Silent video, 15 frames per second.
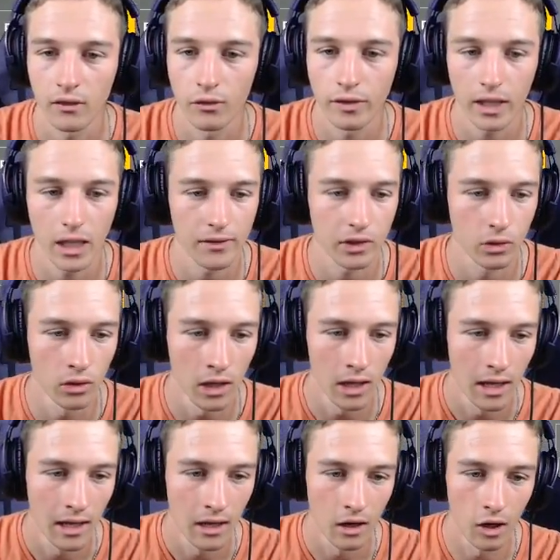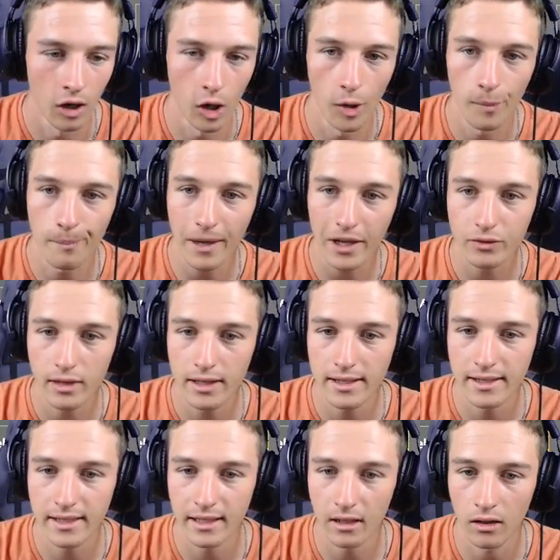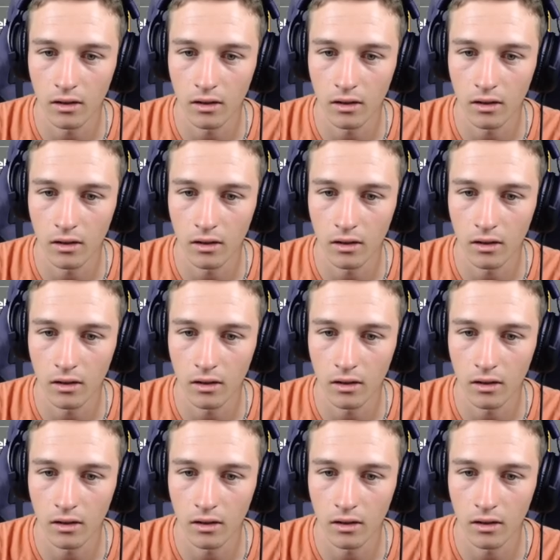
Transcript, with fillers: quand vous verrez la vidéo. Euh, personnalisé,